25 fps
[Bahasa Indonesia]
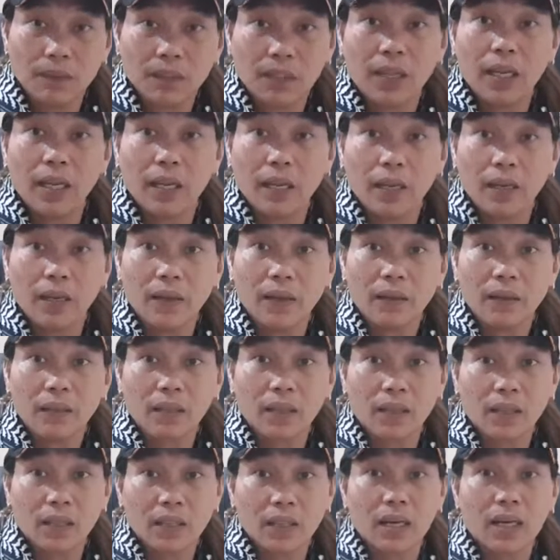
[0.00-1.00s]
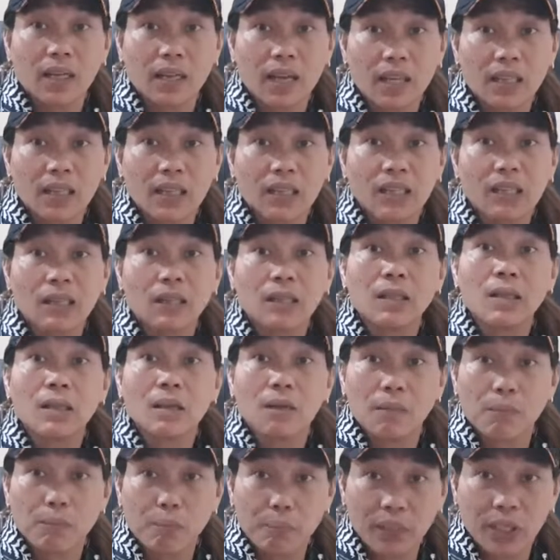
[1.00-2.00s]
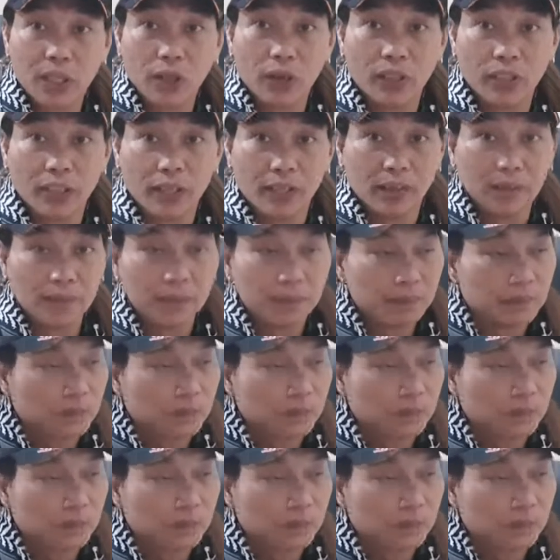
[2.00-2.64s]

Nih, kita lihat videonya.